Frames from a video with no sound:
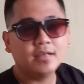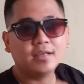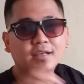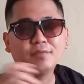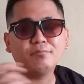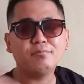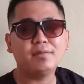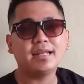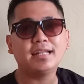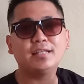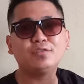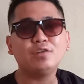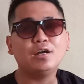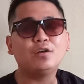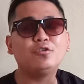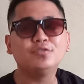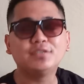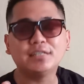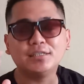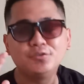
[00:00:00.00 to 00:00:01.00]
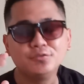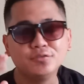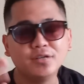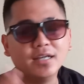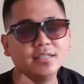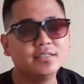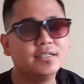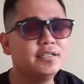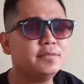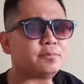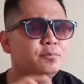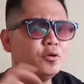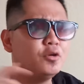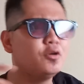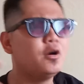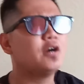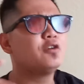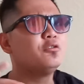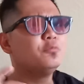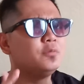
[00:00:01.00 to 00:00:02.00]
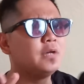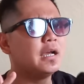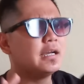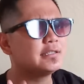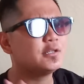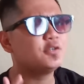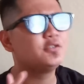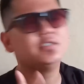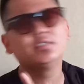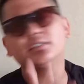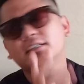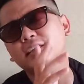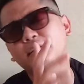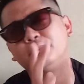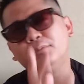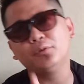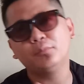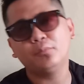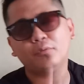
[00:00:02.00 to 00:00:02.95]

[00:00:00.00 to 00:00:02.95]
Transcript: Kemarin tuh aku chat juga, jadi bro aku nggak tahu desainnya bro,